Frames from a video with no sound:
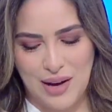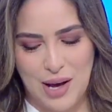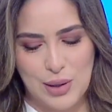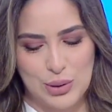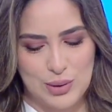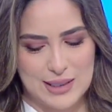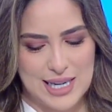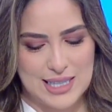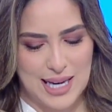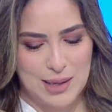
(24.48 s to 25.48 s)
عوض
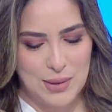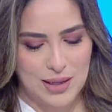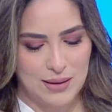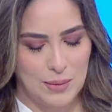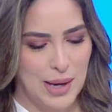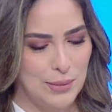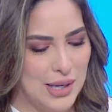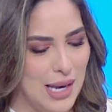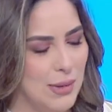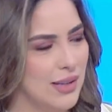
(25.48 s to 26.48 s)
استاذ علم الاجتماع
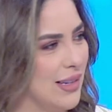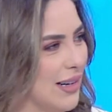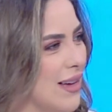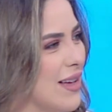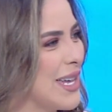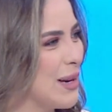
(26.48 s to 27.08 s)
بجامعه القاهره